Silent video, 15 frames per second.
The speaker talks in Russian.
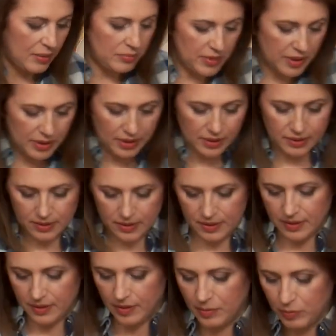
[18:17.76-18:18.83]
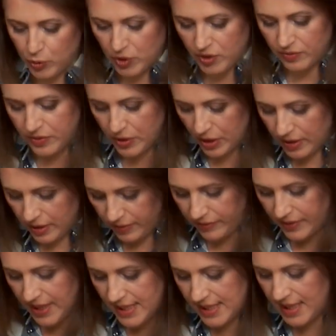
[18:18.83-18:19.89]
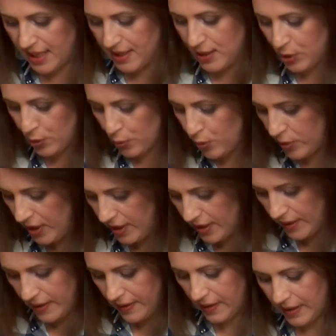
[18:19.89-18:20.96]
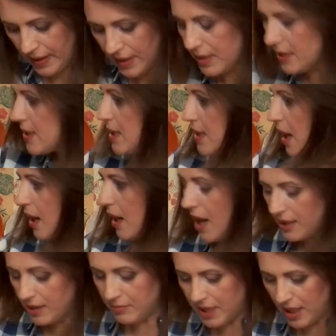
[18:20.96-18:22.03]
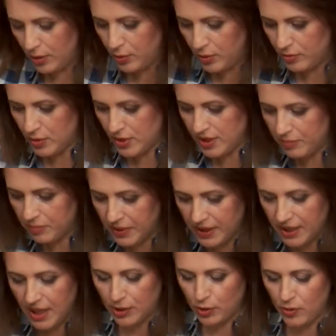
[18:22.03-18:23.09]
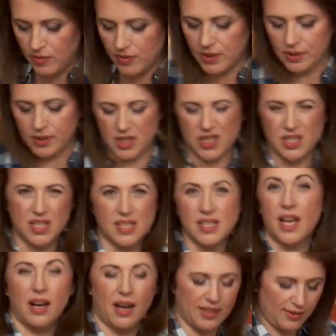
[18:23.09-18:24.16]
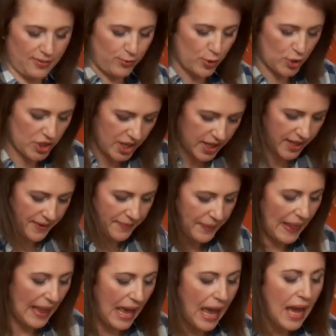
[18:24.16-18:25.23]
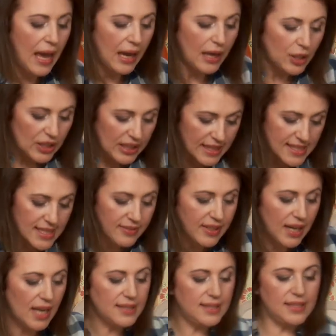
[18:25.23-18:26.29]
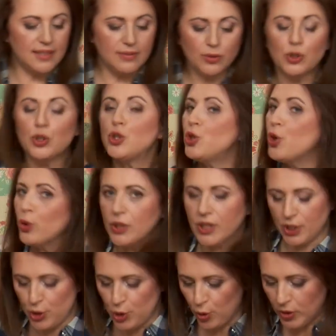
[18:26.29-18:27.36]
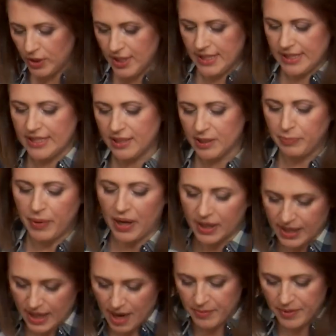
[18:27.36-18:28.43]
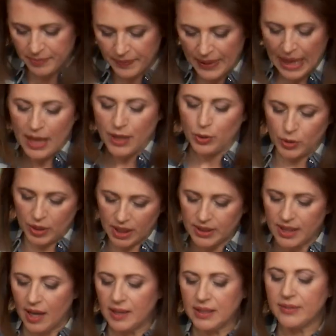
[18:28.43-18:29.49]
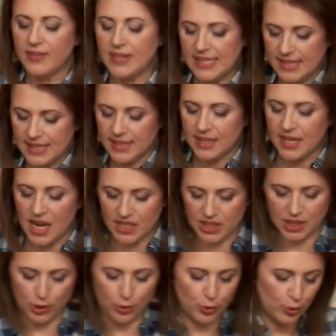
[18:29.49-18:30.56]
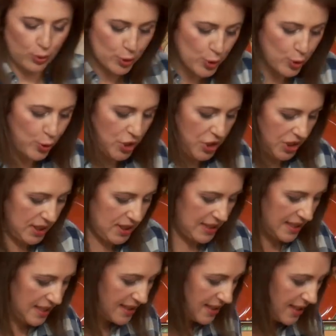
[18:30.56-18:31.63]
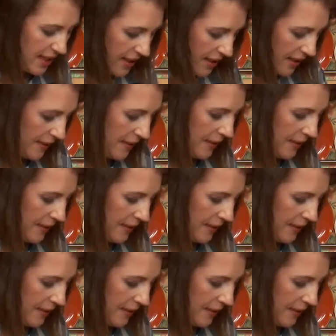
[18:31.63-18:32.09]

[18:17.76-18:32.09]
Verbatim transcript: Мы будем вырезать круги стаканом. Я тут его все подготовила, даже не стакан, а фужер. Если вы хотите вот четко-четко сделать по граммам, то тогда отвесьте каждый кусочек теста,